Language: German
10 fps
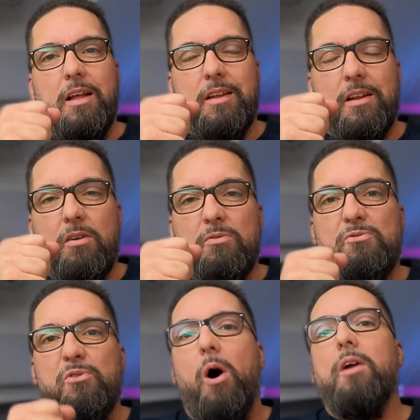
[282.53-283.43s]
dann
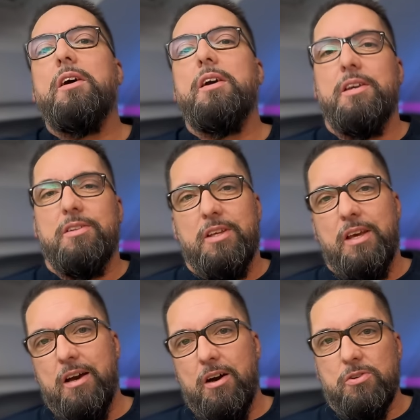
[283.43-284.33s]
fordere ich dich
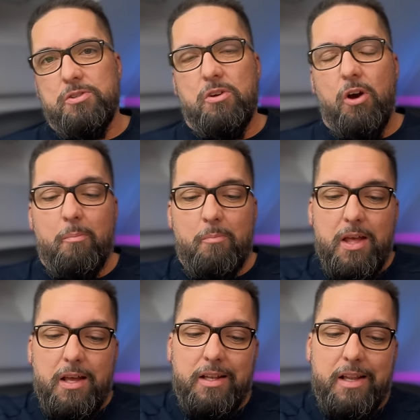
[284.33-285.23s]
heraus, komm,
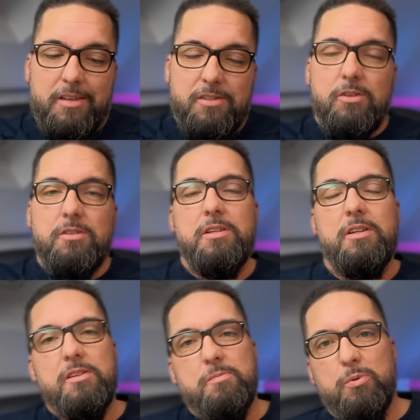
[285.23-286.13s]
lass uns in
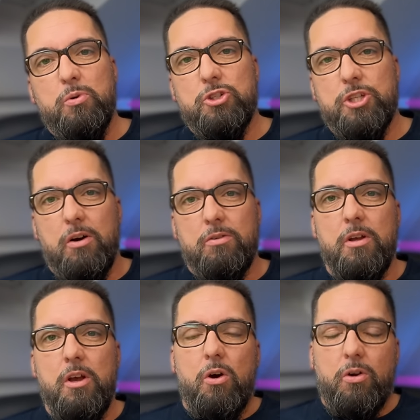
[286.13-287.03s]
das Buch schauen
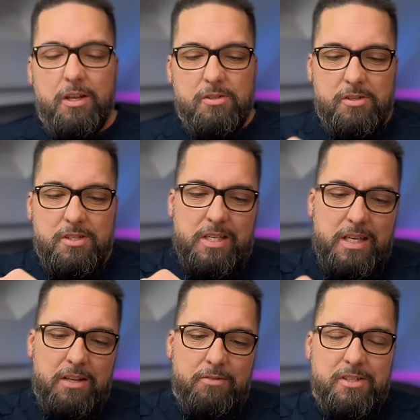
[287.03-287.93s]
und lass uns
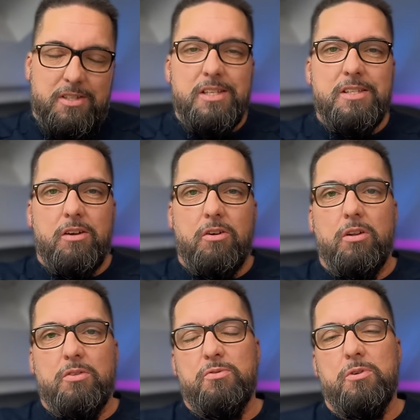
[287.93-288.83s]
sehen, was dieser
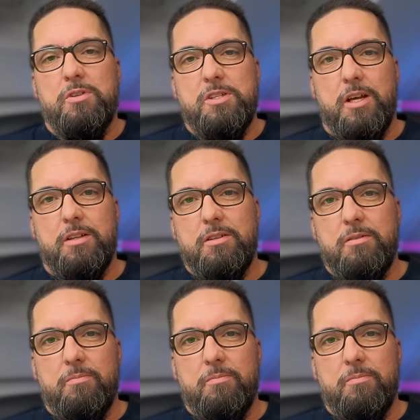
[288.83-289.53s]
Gott für uns hat.